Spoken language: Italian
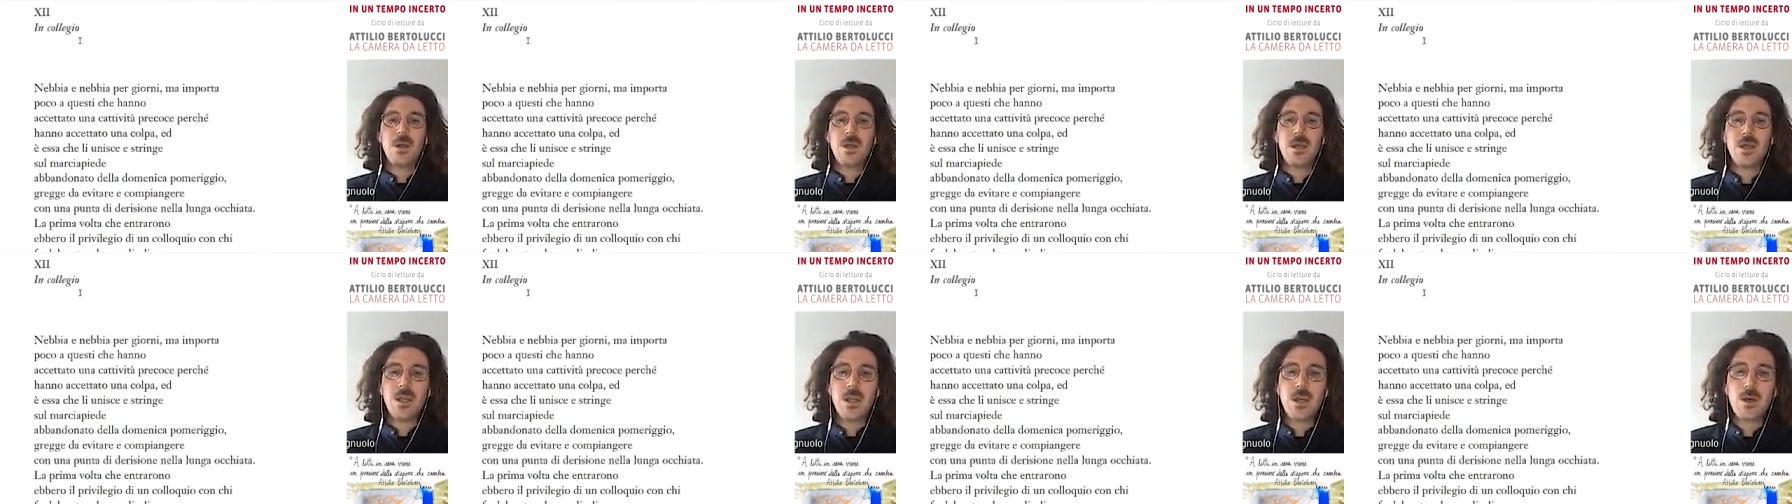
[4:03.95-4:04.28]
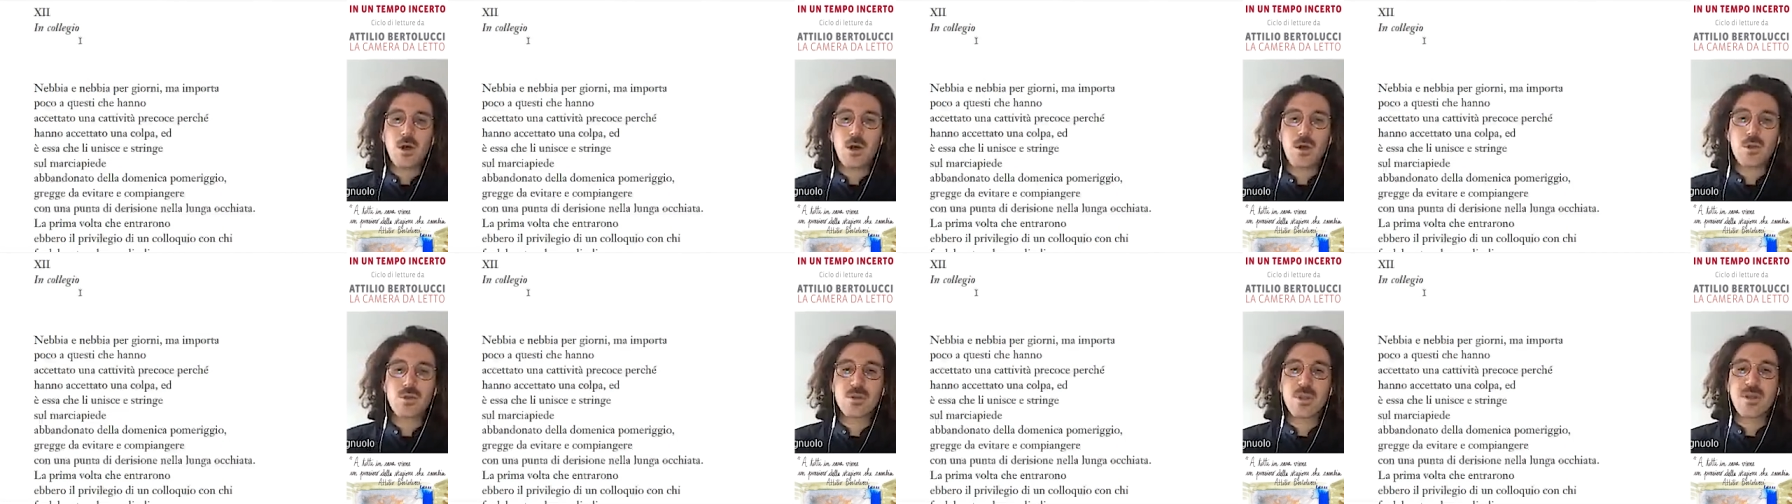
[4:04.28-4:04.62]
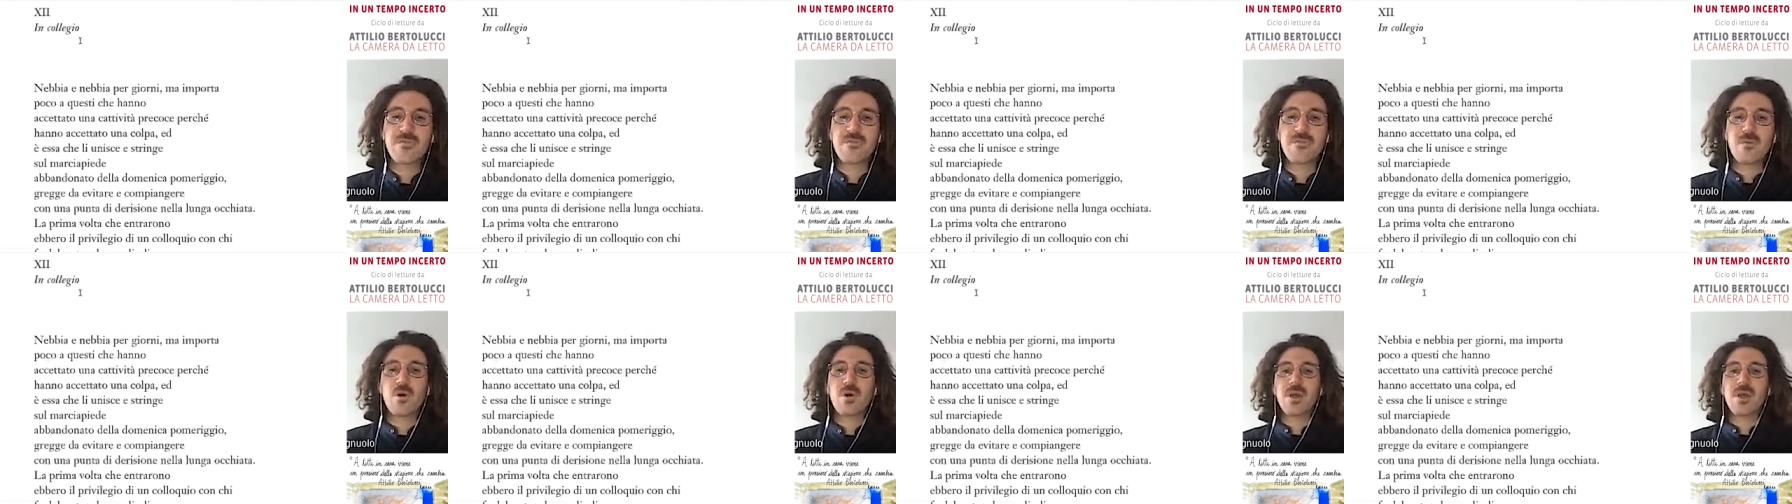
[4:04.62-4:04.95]
Il ricordo
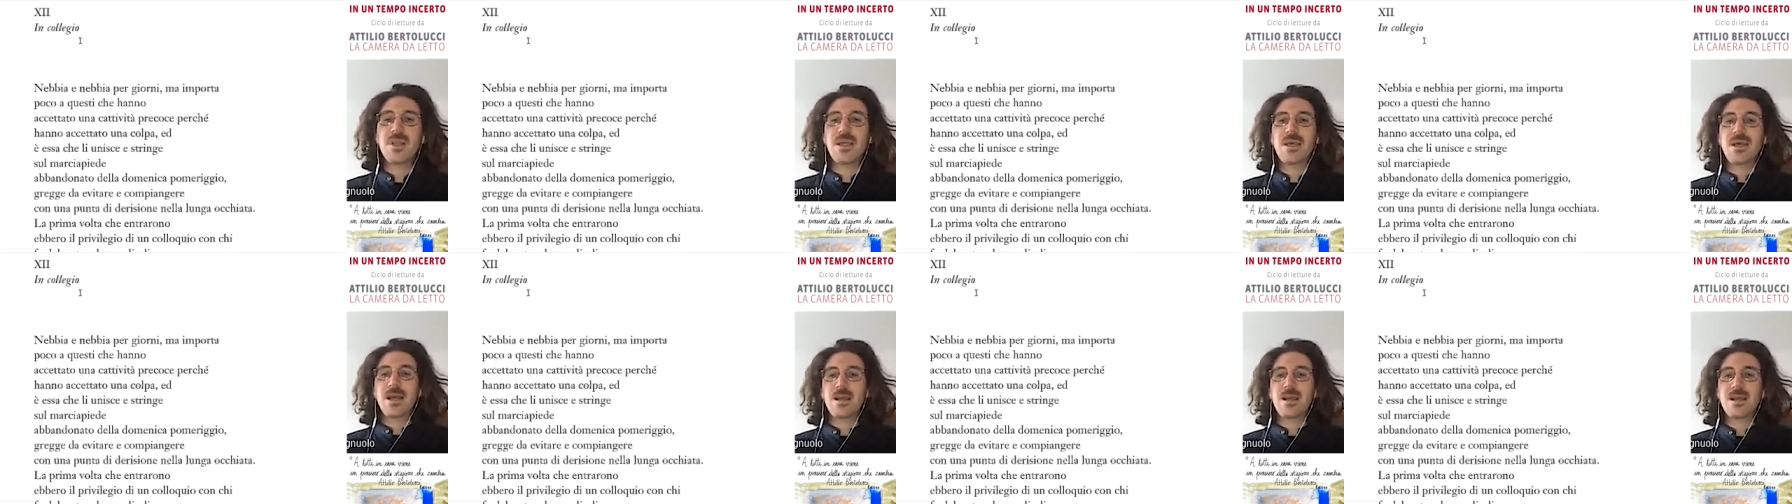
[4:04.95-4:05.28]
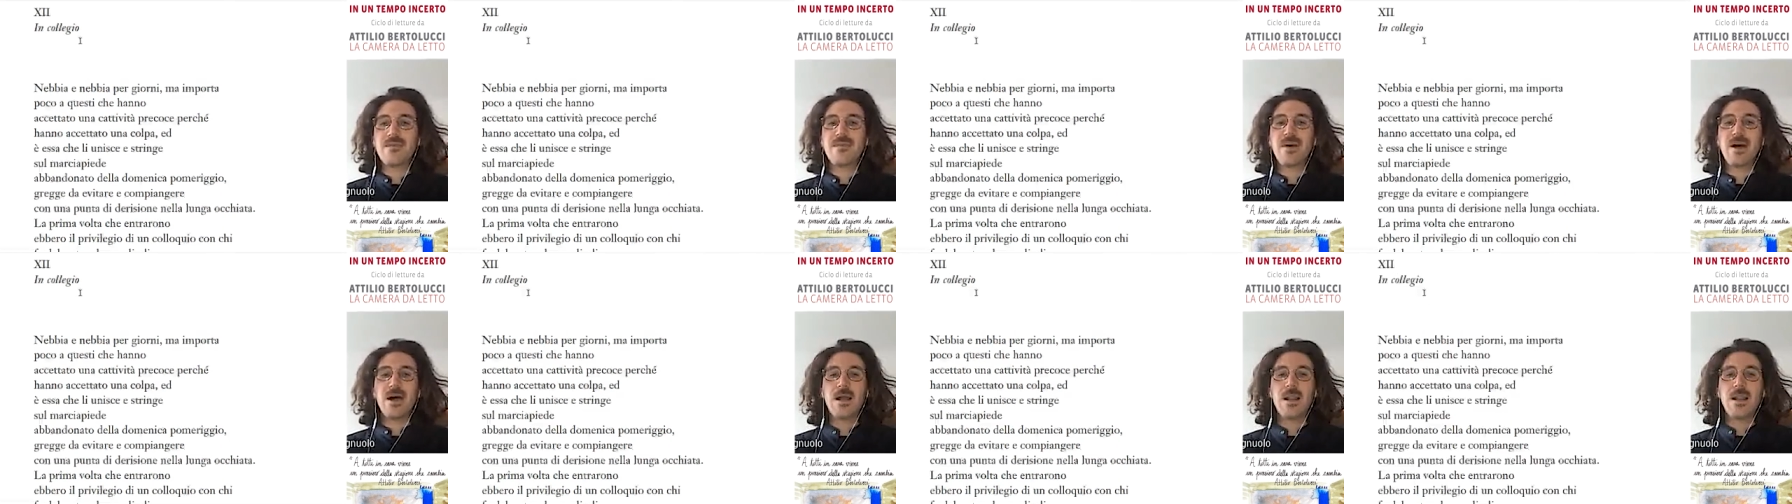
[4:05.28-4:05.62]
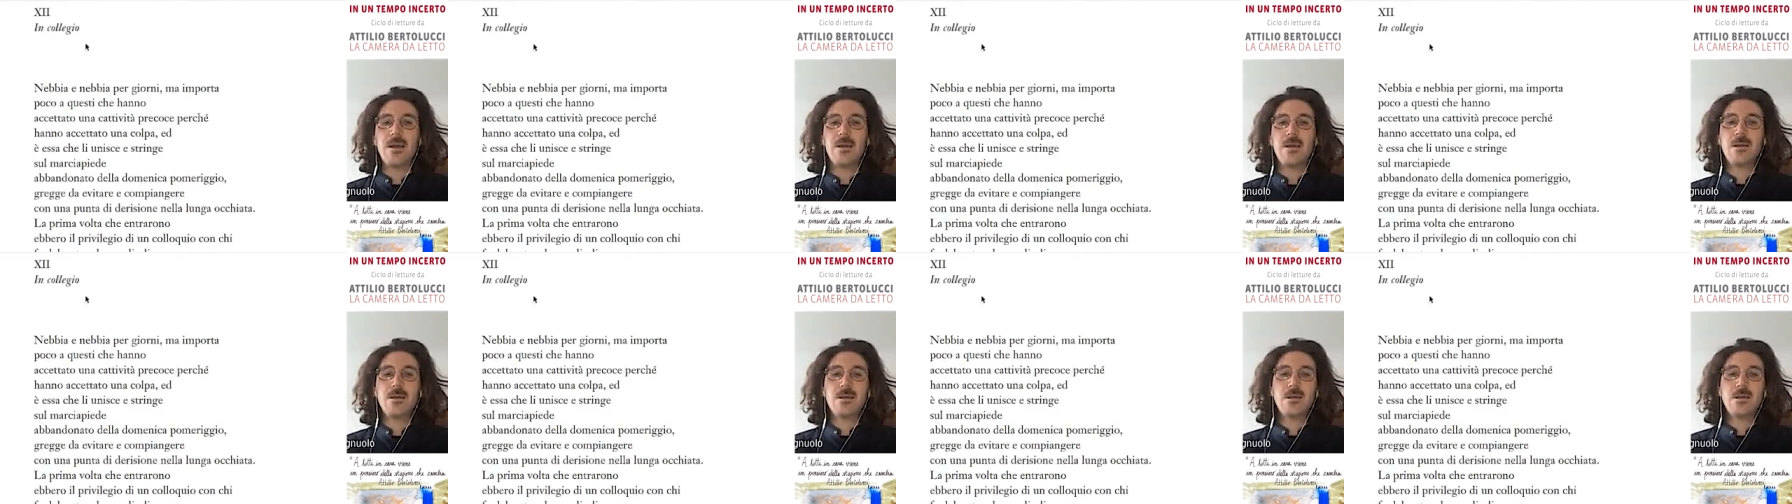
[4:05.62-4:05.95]
dei fuochi di
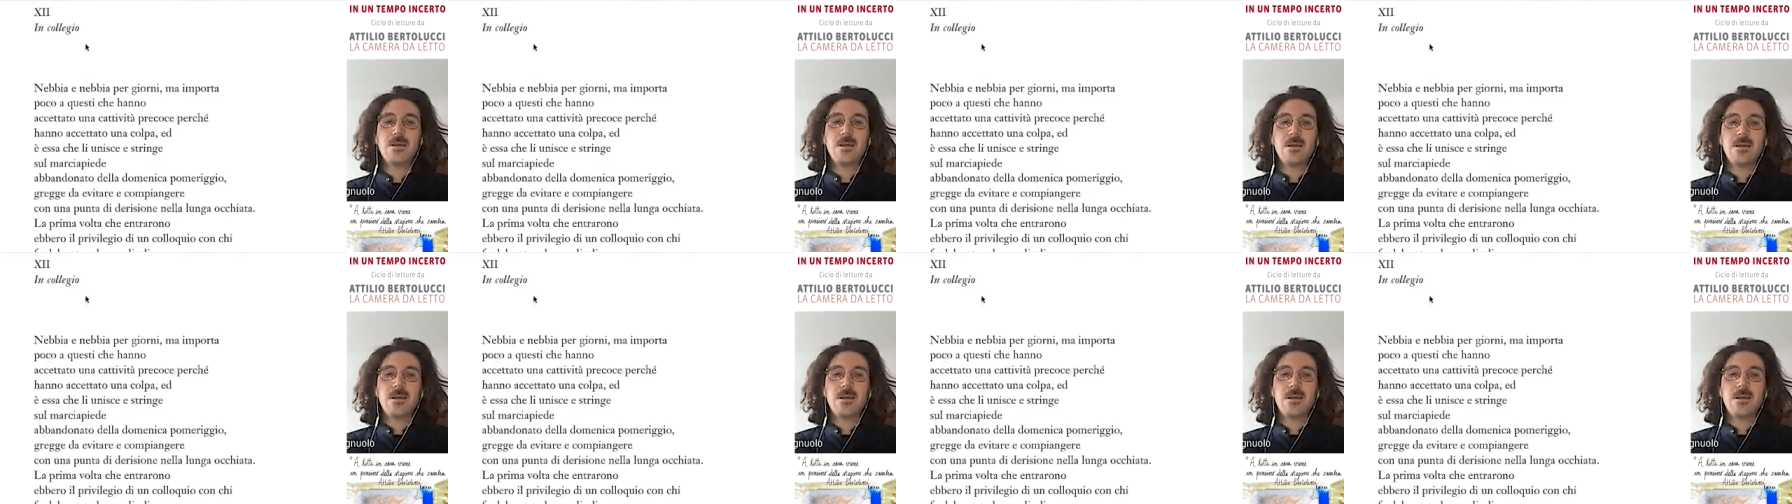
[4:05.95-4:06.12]
carnevale,